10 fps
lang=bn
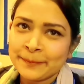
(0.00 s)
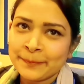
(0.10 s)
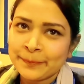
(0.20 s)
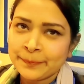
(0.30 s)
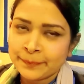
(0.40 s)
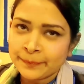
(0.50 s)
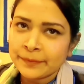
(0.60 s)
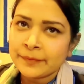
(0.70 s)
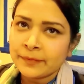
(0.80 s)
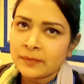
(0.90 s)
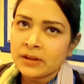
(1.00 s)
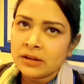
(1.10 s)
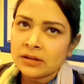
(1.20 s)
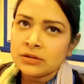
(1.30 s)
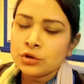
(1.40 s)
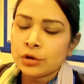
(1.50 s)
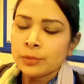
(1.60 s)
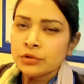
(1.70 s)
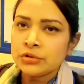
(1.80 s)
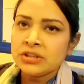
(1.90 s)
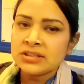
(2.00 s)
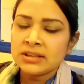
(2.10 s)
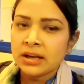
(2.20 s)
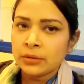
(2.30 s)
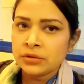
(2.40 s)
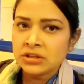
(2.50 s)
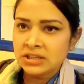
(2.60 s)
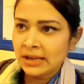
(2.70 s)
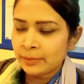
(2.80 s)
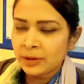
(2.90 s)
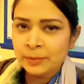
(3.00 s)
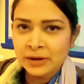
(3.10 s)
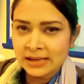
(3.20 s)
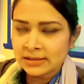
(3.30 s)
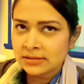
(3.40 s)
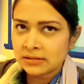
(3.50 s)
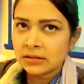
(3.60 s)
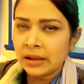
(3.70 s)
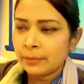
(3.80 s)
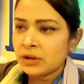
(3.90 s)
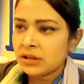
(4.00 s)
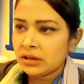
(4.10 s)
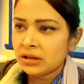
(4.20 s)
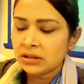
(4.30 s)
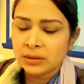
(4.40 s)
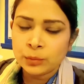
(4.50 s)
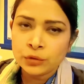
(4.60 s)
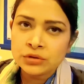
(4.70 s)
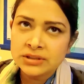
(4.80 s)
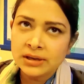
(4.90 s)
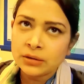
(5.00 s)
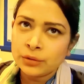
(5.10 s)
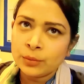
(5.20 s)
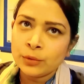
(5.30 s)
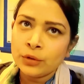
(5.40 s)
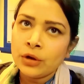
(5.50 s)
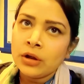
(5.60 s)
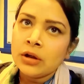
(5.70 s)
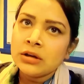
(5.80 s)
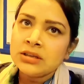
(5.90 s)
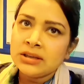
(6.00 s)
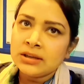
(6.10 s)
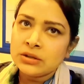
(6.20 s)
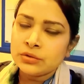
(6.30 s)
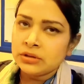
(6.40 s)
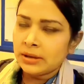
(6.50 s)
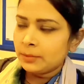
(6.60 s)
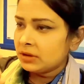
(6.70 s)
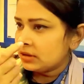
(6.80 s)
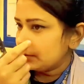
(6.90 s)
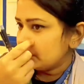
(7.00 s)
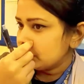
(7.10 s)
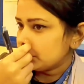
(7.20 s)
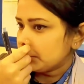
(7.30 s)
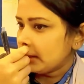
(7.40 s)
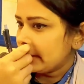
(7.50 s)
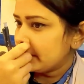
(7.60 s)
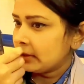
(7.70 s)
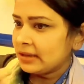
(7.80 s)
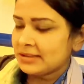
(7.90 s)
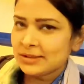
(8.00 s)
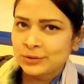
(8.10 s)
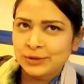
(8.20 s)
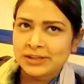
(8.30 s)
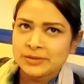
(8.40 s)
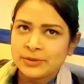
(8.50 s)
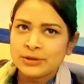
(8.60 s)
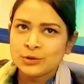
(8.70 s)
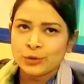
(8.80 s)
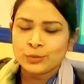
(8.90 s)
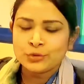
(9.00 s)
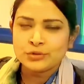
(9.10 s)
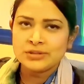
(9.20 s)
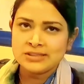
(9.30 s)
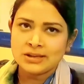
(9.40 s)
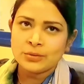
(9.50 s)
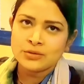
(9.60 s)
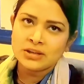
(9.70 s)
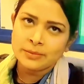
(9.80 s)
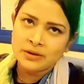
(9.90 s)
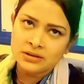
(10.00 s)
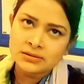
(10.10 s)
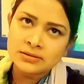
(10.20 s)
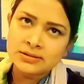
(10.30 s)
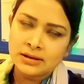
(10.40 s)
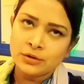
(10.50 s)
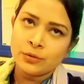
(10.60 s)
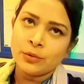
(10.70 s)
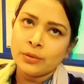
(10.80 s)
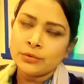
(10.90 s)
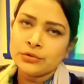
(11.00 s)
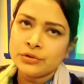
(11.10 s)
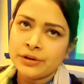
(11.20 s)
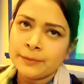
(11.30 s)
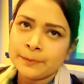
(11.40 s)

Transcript: আচ্ছা আচ্ছা তো অনেক প্রবাসী ভাইরা আমি প্রাইস আপনাদেরকে দিব সেল করব টিকিট যদি আপনাদের প্রয়োজন হয় আমার কাছে চলে আসবেন সর্বোচ্চ ডিসকাউন্টে আমি সেল করব অবশ্যই